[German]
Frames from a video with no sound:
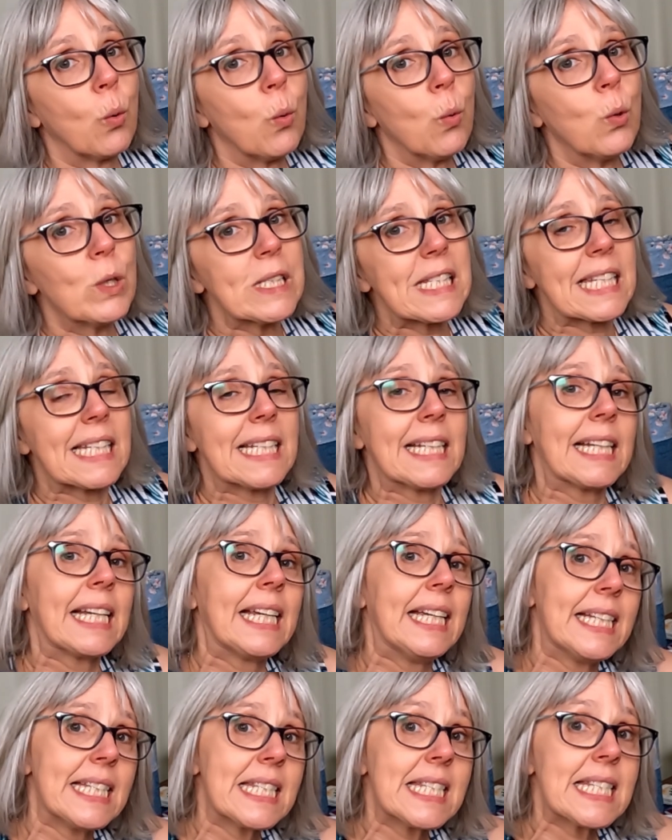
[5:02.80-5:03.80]
große
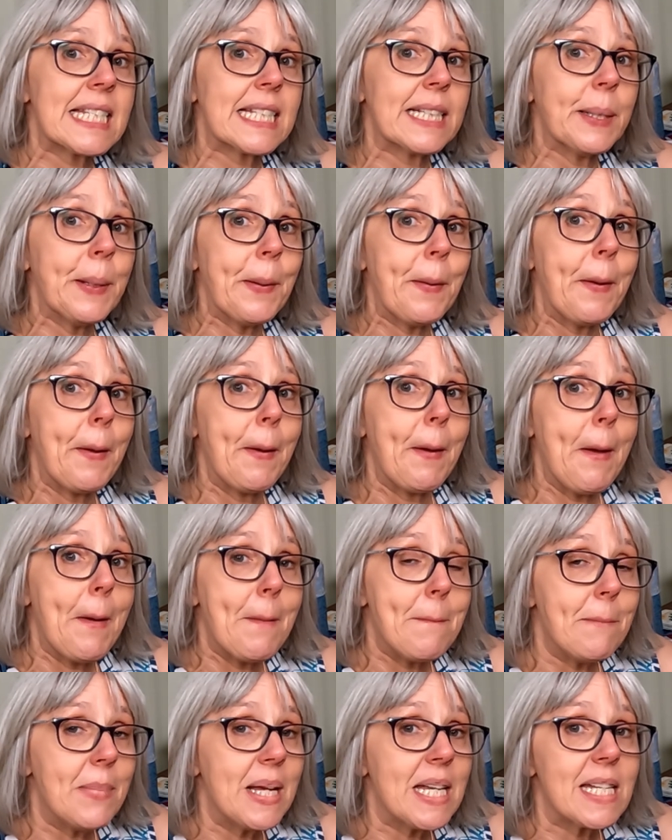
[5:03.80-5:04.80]
Kiste
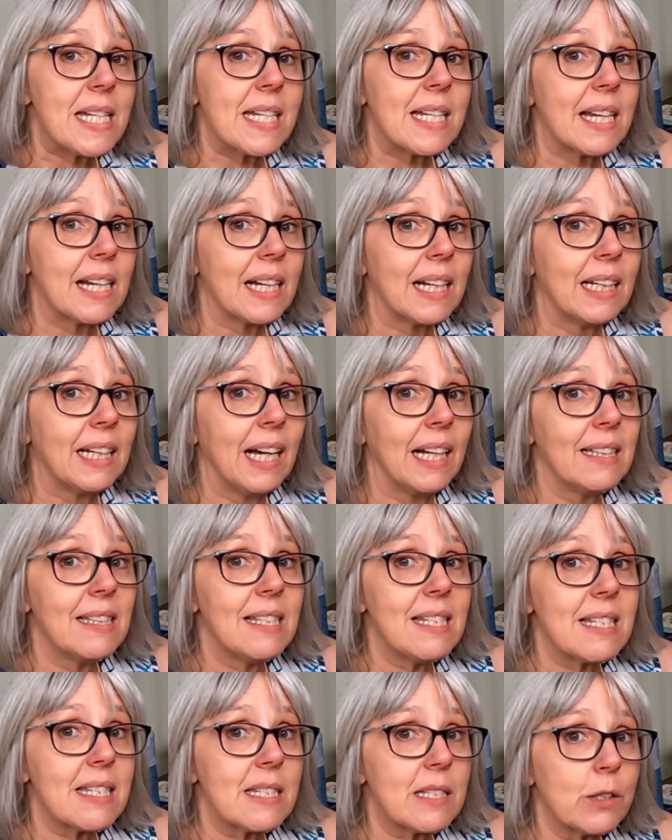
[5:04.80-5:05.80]
mit
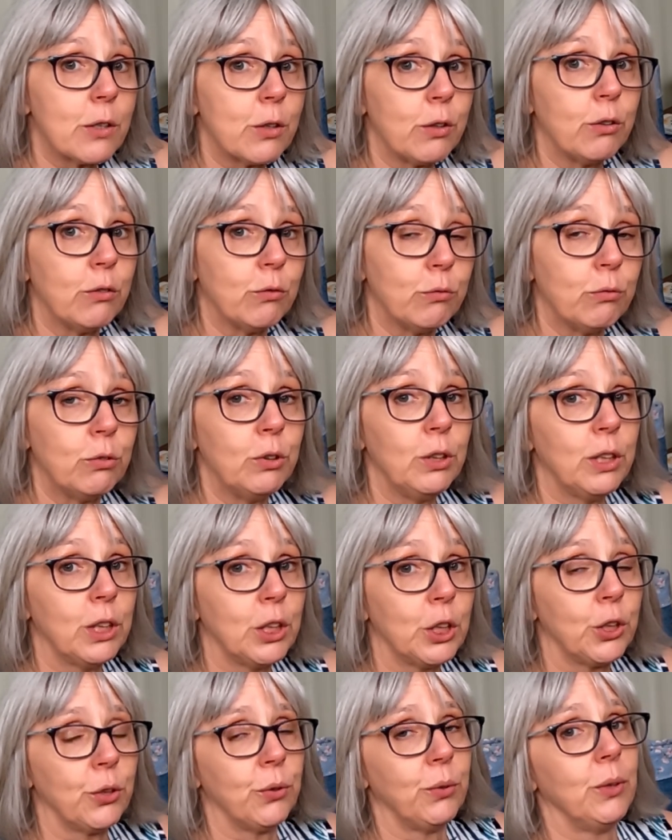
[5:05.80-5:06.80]
ganz
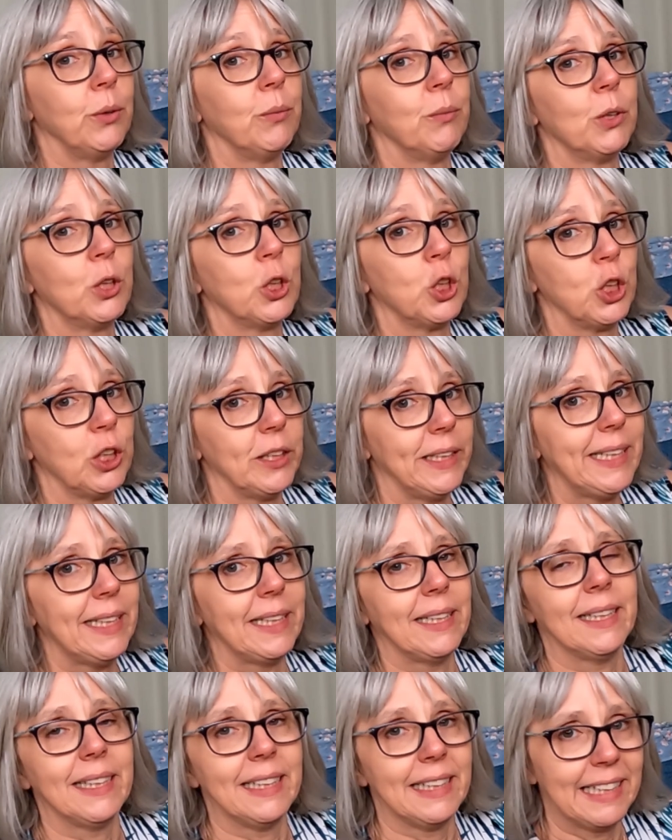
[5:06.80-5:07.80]
wunderschönem
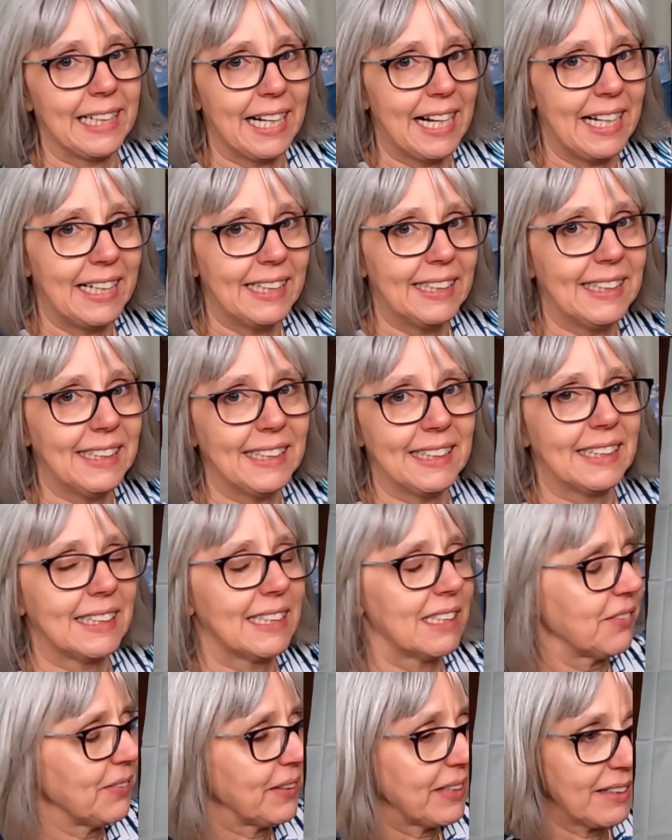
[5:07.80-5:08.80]
Stickgarn.
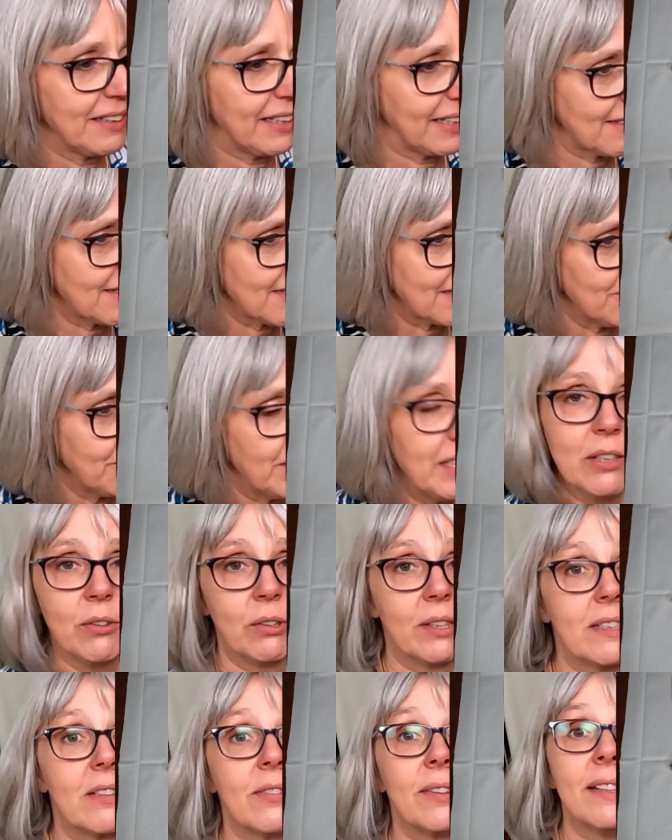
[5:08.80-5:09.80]
Das wird ein extra
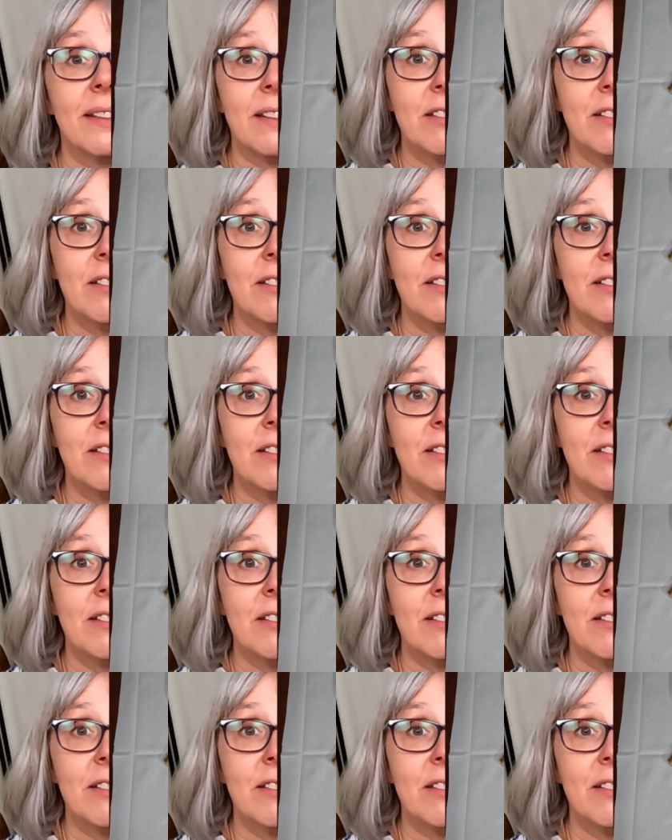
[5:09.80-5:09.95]
Video, das